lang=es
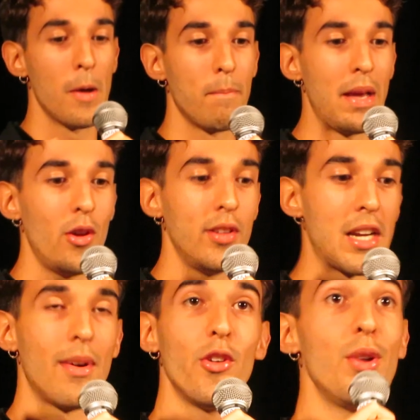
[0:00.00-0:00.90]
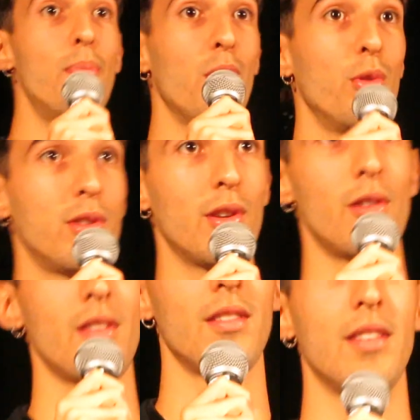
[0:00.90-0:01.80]
pero el trabajo del
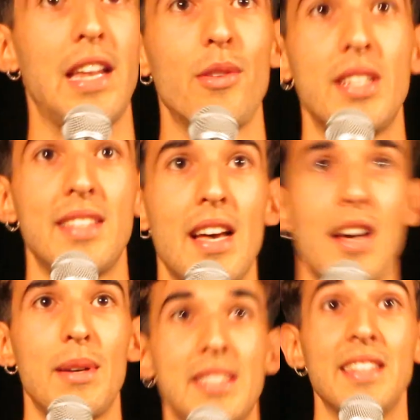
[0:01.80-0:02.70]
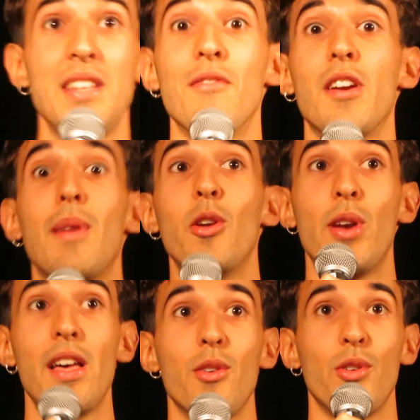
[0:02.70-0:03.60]
productor creo que está bastante
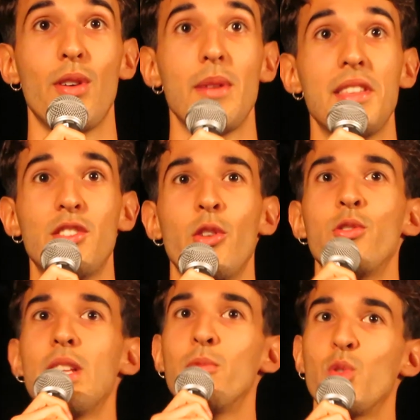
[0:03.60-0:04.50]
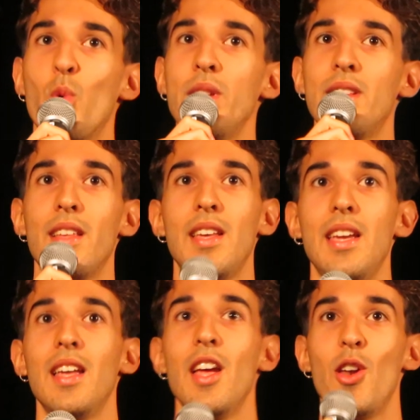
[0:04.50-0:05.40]
infravalorado, ¿no? A veces no nos damos cuenta de
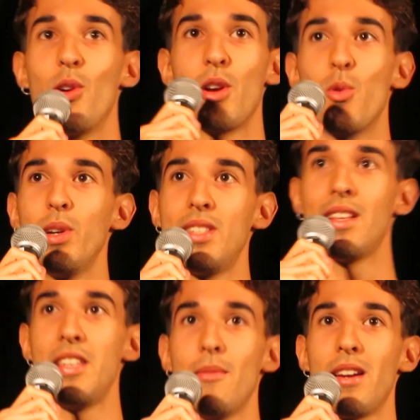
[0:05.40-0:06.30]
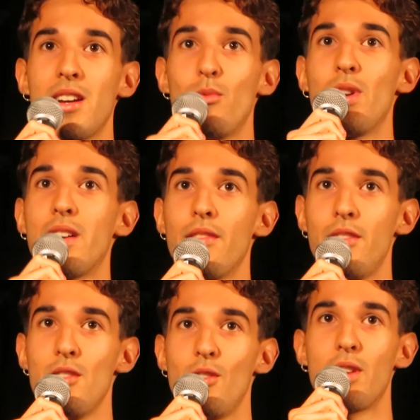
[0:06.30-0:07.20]
lo que cuesta llevar a cabo una
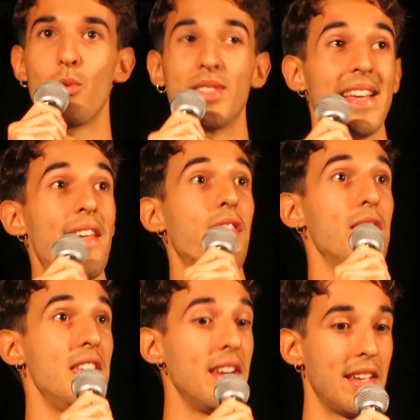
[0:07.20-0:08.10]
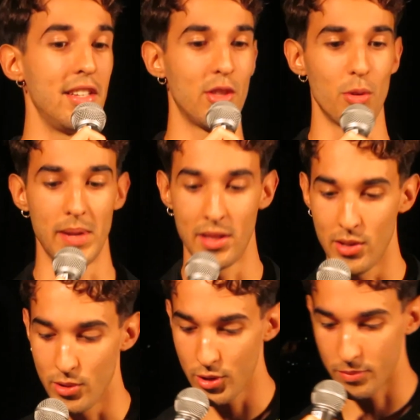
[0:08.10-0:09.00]
canción, lo que cuesta decidir qué
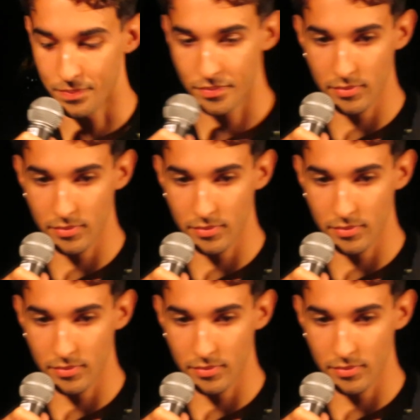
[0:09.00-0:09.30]
instrumentos